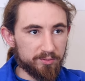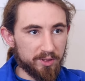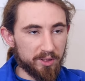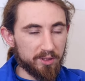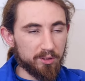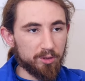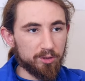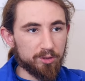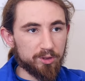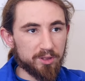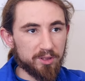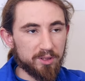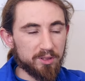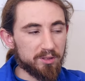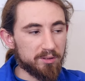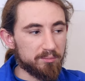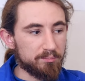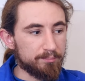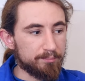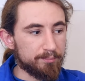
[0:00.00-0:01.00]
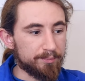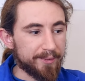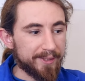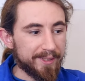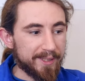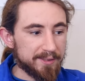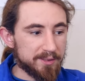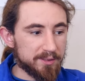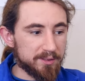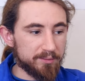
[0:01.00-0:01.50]
te koszty
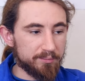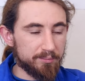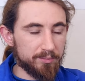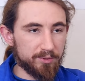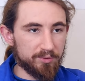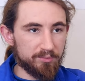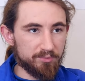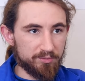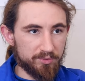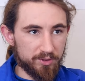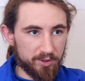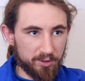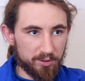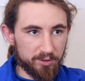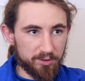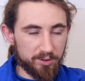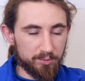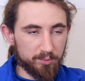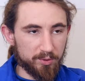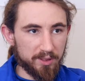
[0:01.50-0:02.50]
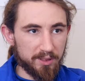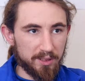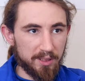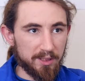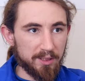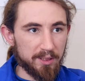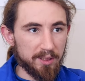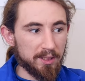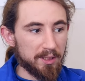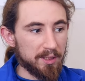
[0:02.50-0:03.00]
pracy by wzrosły,
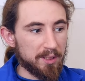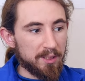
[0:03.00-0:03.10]
tak?